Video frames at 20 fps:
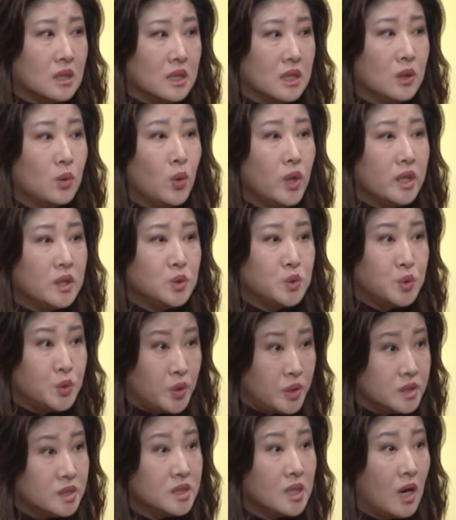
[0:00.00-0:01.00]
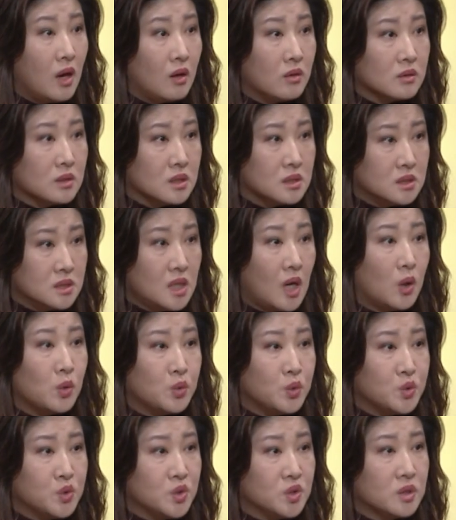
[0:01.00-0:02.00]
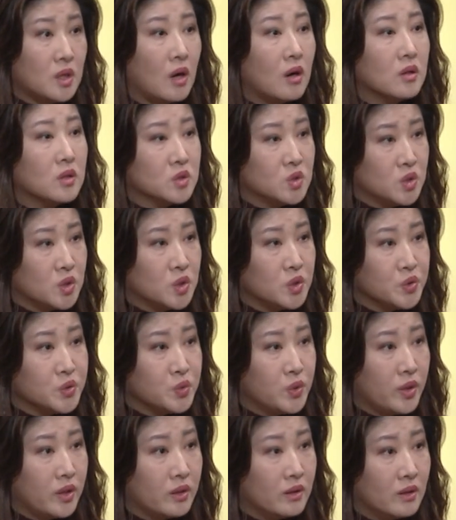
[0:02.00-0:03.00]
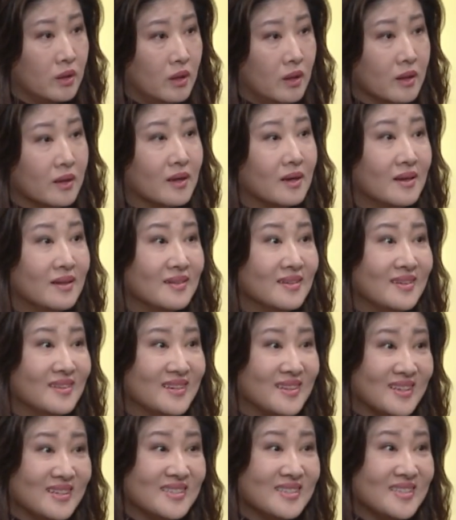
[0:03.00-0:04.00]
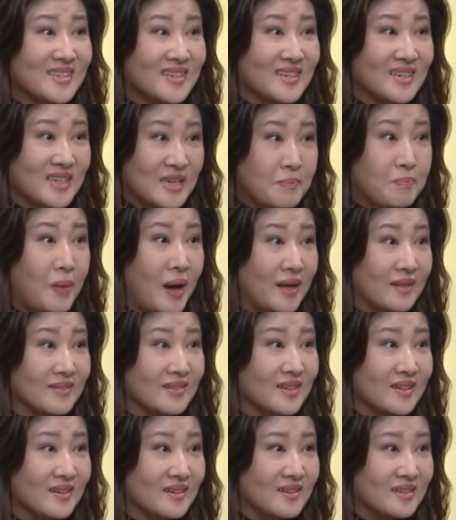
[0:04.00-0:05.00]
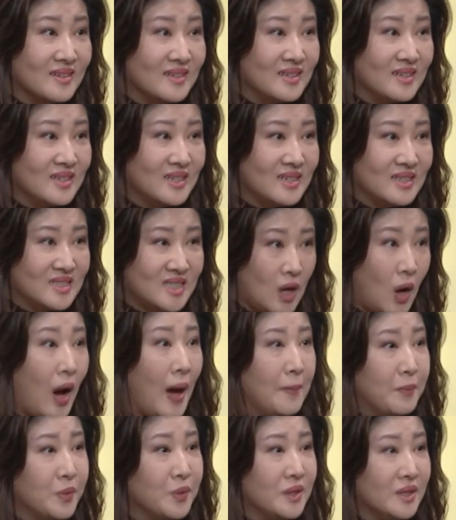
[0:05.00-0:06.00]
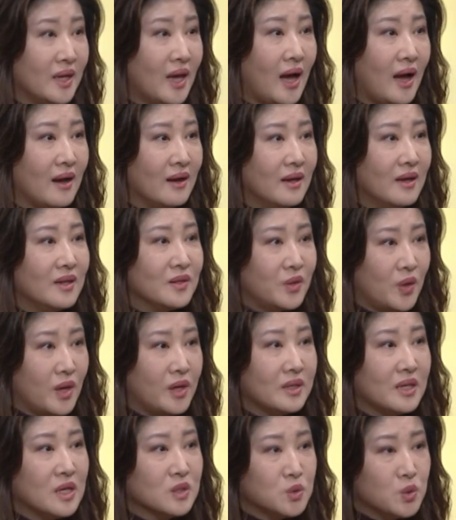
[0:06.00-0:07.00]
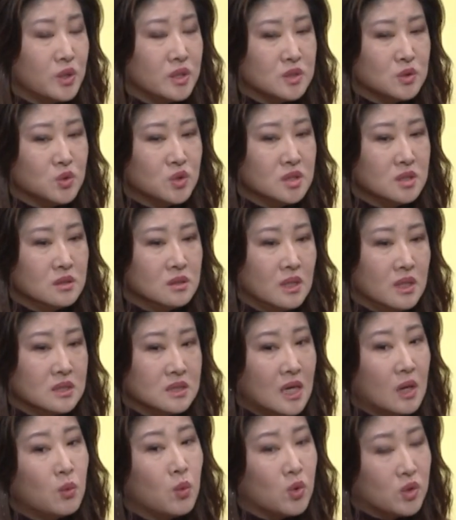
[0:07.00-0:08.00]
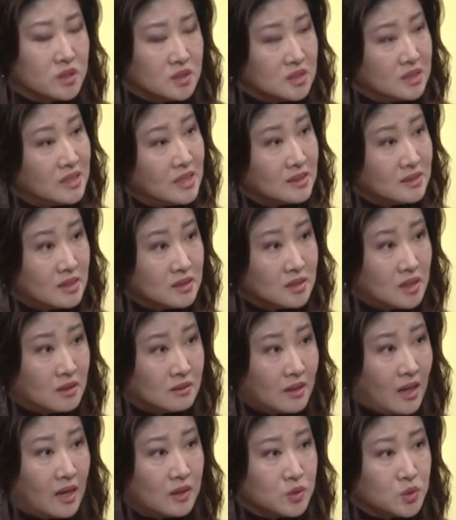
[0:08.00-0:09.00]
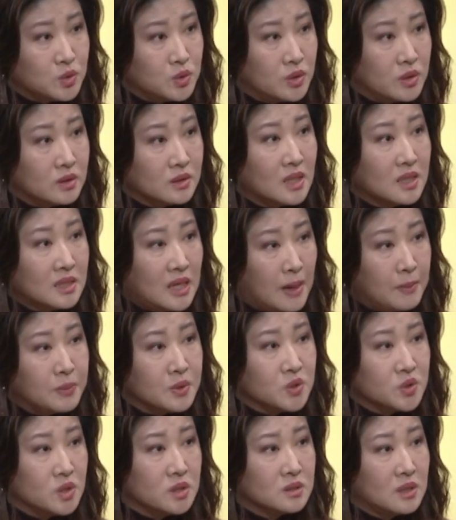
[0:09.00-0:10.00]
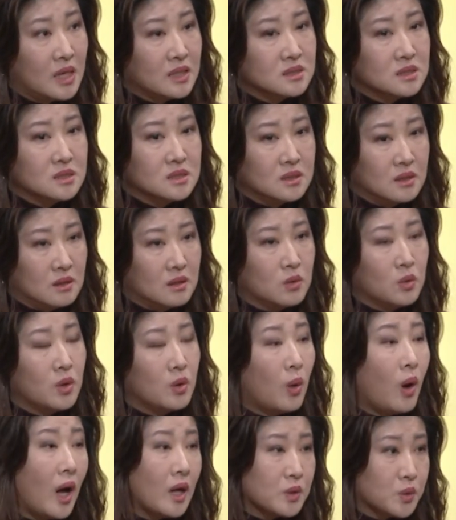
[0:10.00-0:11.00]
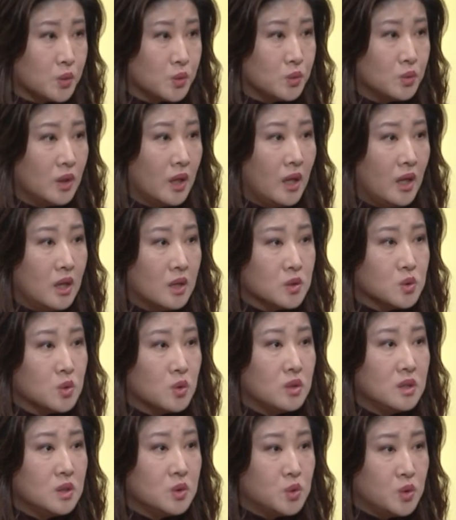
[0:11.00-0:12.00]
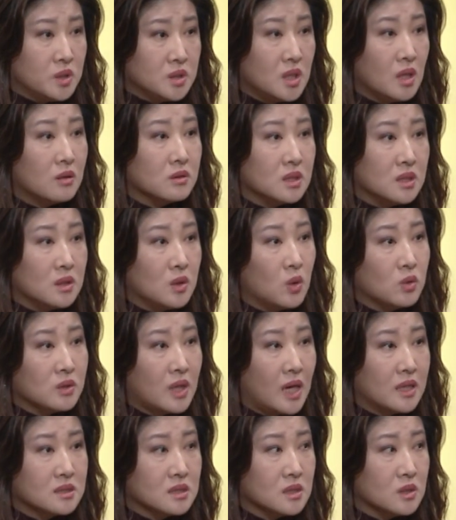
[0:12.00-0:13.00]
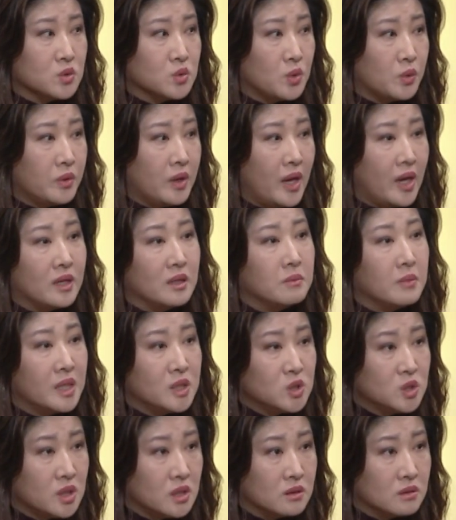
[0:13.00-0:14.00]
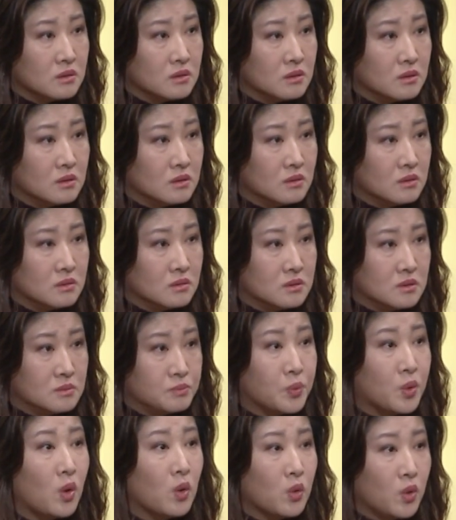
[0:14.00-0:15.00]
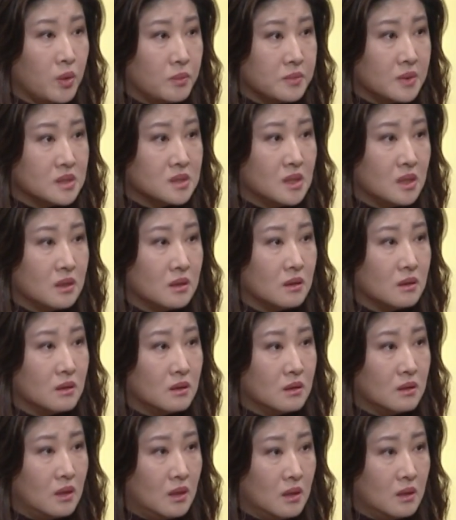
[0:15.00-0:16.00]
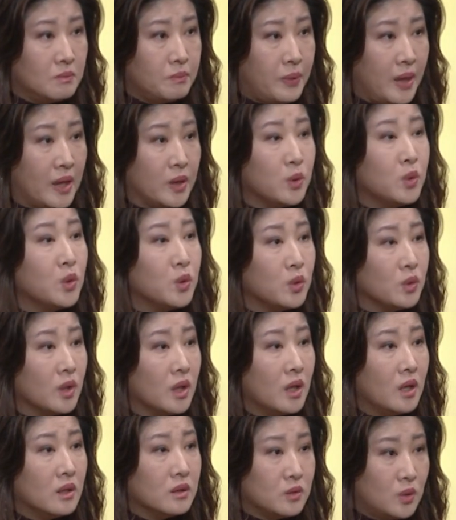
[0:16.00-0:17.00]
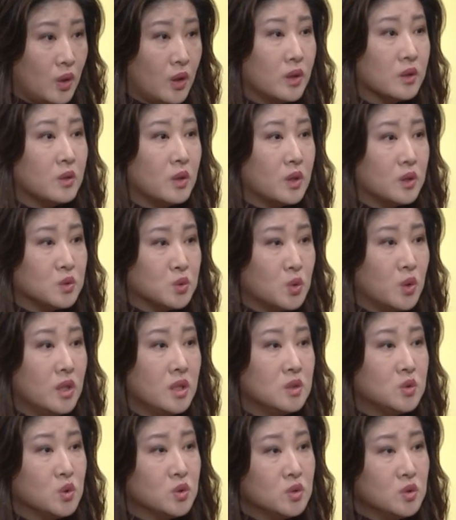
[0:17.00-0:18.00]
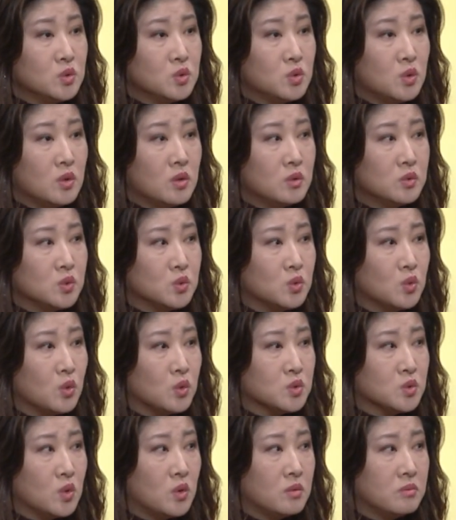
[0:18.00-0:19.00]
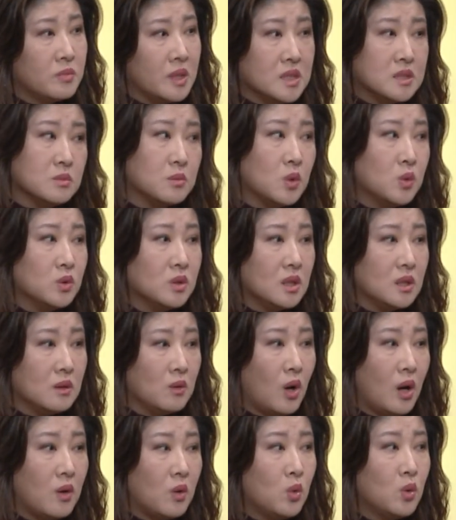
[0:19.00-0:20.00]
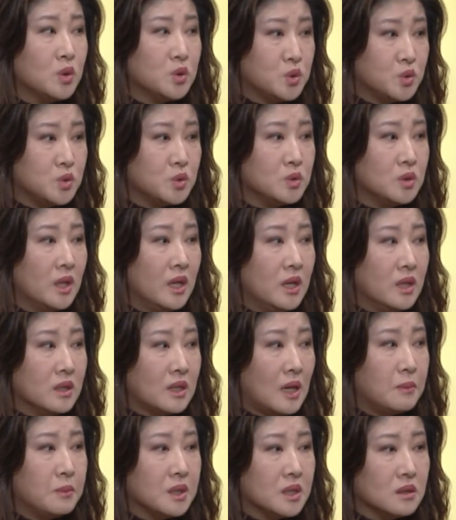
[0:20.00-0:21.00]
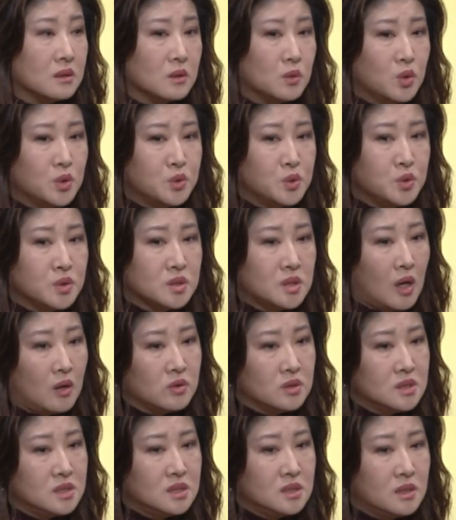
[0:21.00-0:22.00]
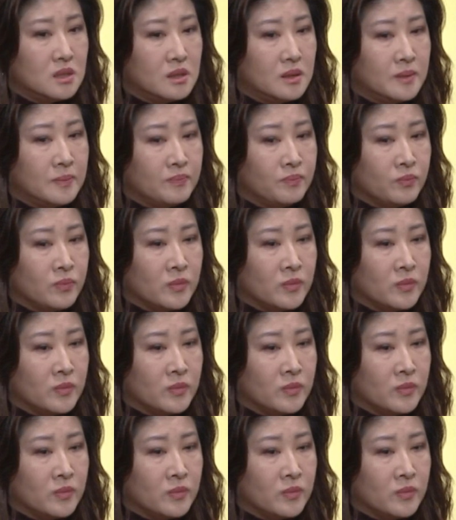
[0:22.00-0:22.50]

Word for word: 因为学校的教育是到22岁，对，跟这个一般的小孩不一样，对，那所以就是像我儿子现在在上大学，那他本身他自己很会画图，所以学校有提供他这个所谓 animation program 的这个培育，对对，所以就是说，如果说没什么问题的话，或许他们可能会去找一些